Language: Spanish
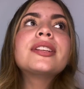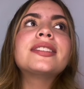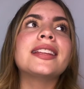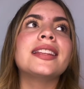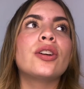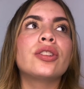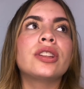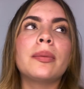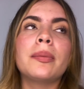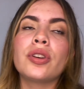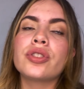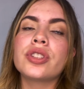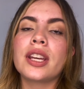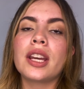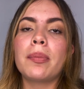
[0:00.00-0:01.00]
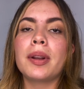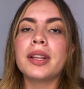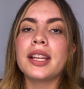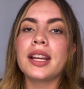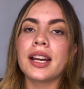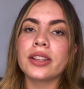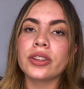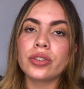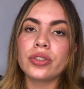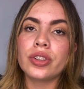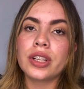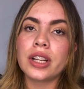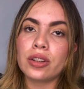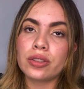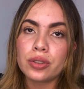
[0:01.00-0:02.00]
te digo, también yo seguía platicando
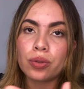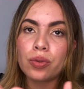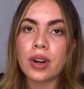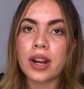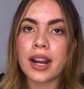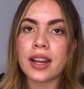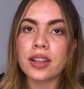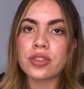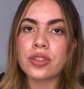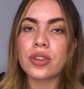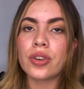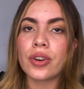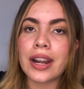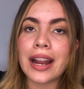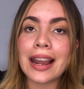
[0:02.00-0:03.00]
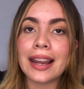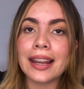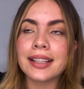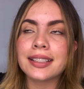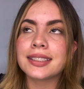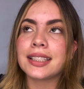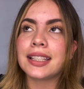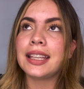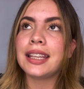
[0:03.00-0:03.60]
con el otro cucaracho, con Alex,